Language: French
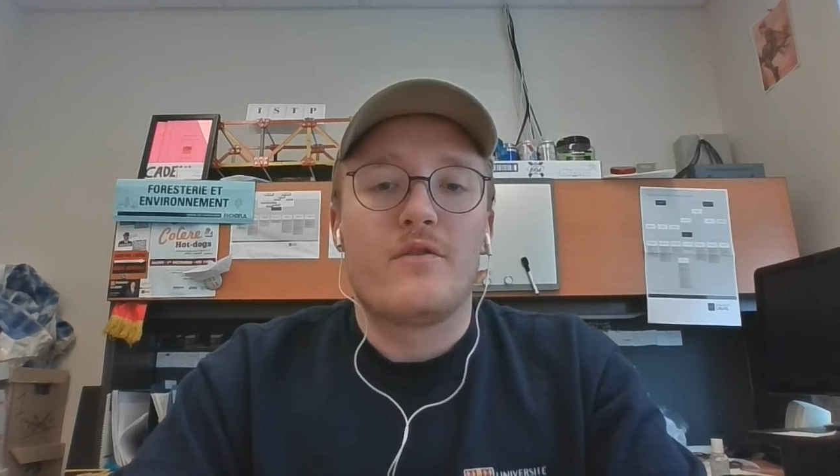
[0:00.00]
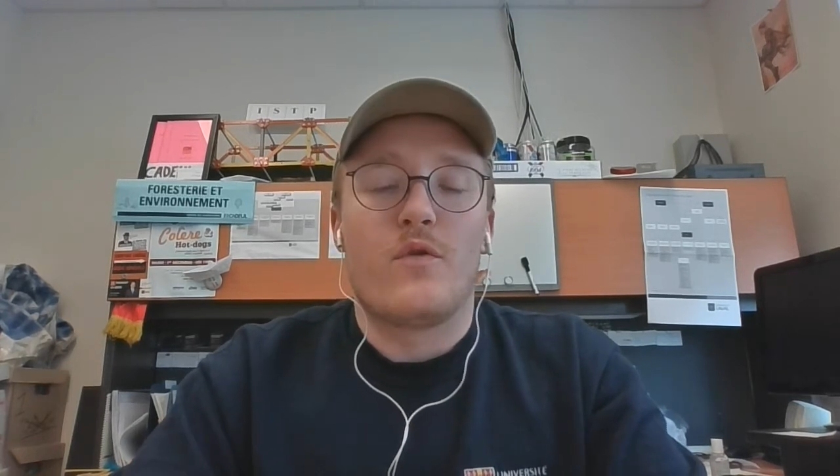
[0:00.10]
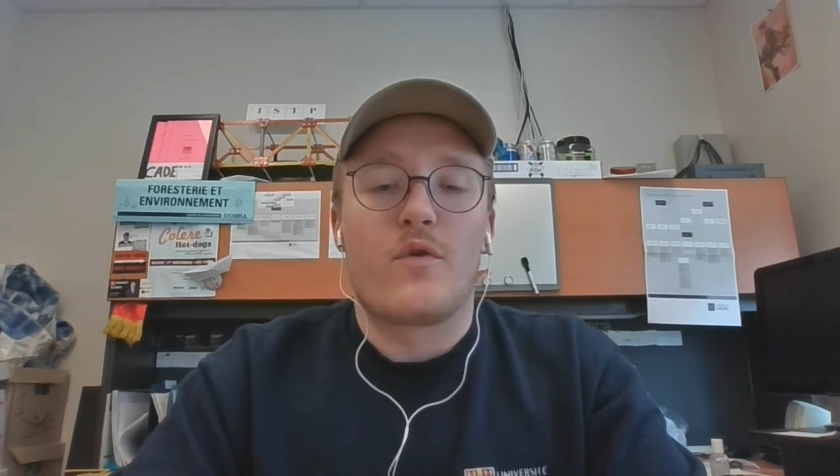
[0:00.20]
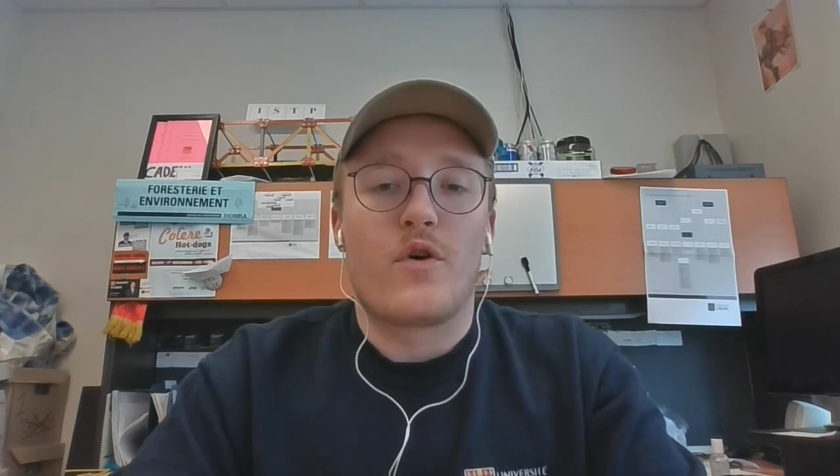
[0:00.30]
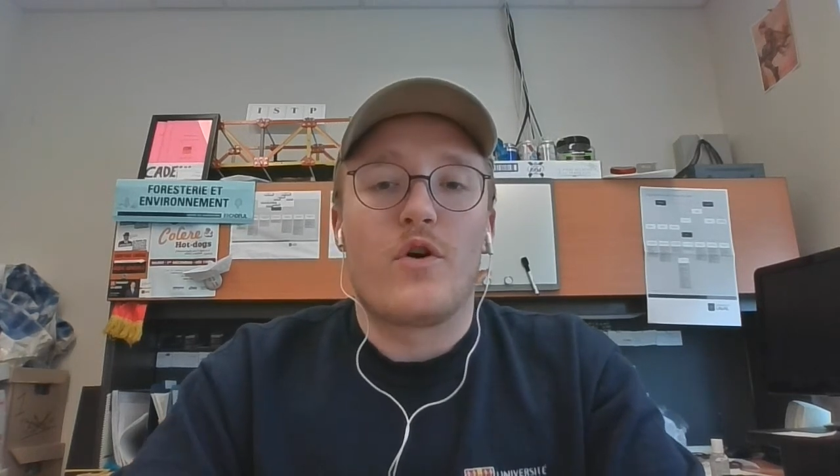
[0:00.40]

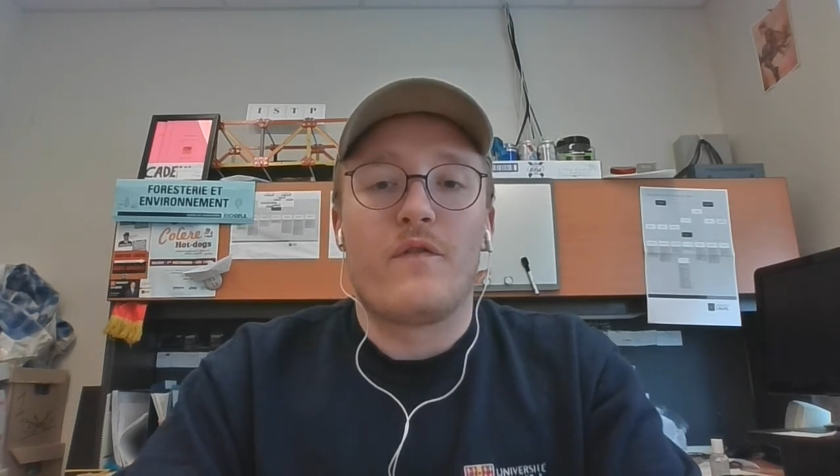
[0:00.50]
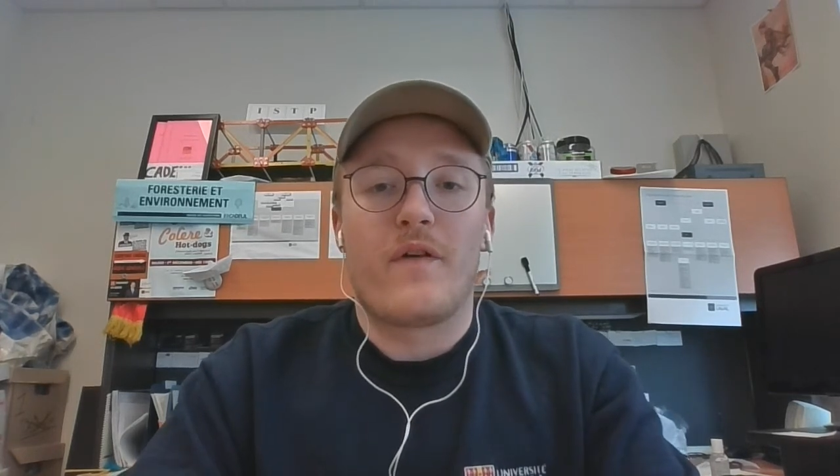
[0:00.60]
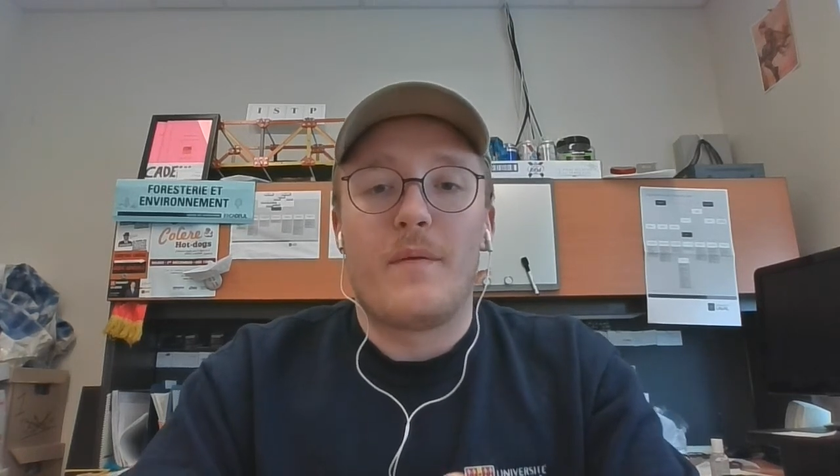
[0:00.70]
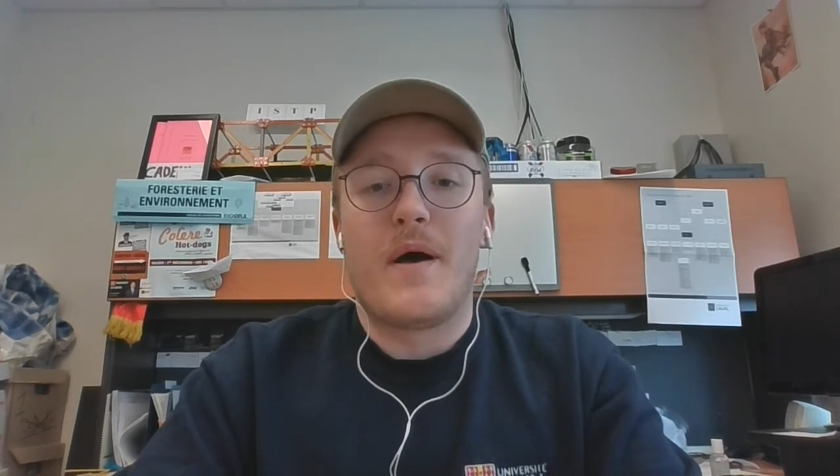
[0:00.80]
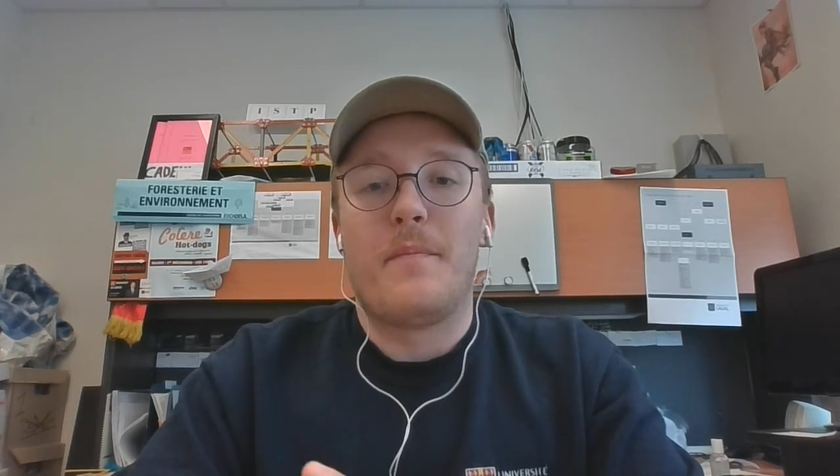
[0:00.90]
Donc encore
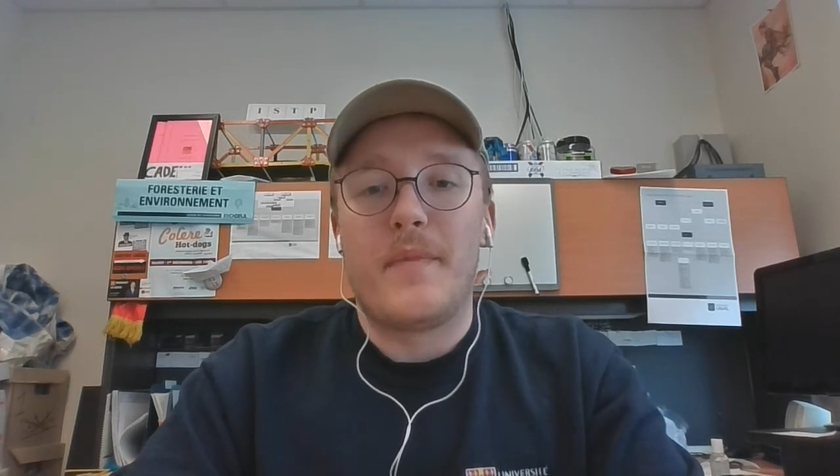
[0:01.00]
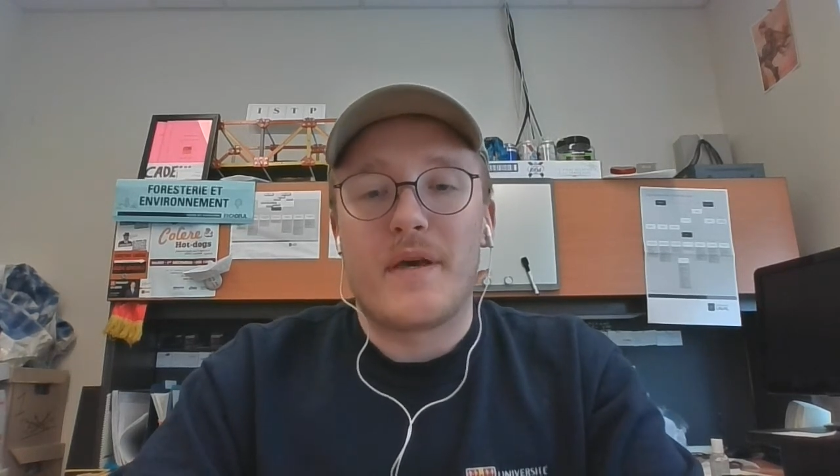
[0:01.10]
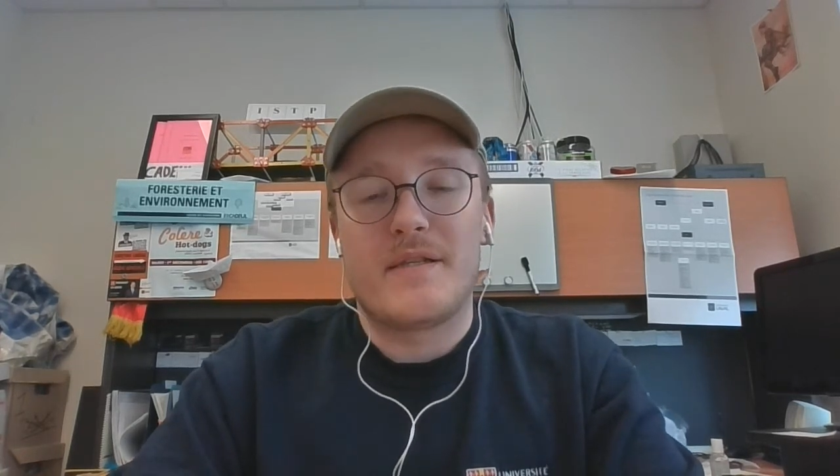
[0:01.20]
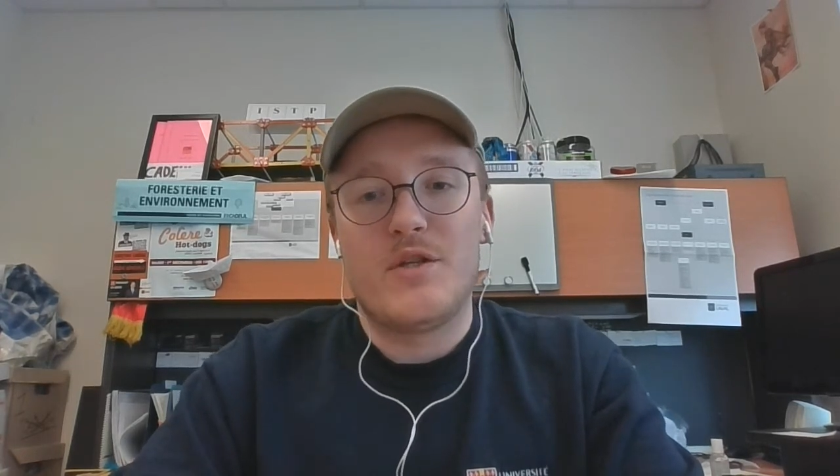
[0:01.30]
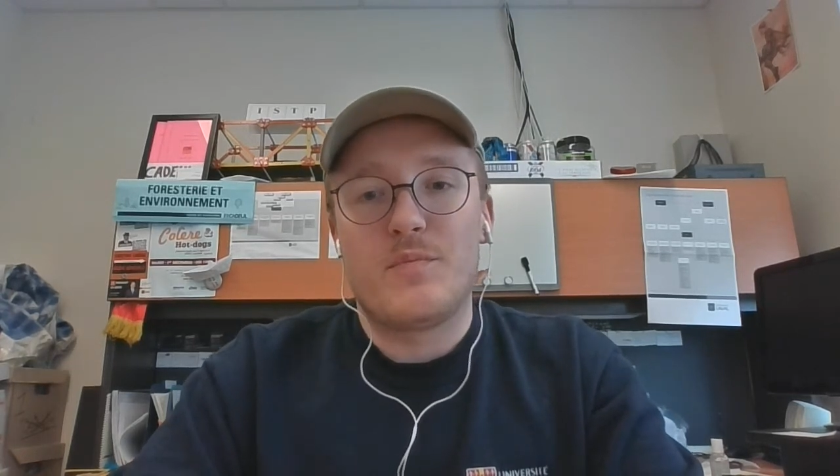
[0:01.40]
vraiment merci.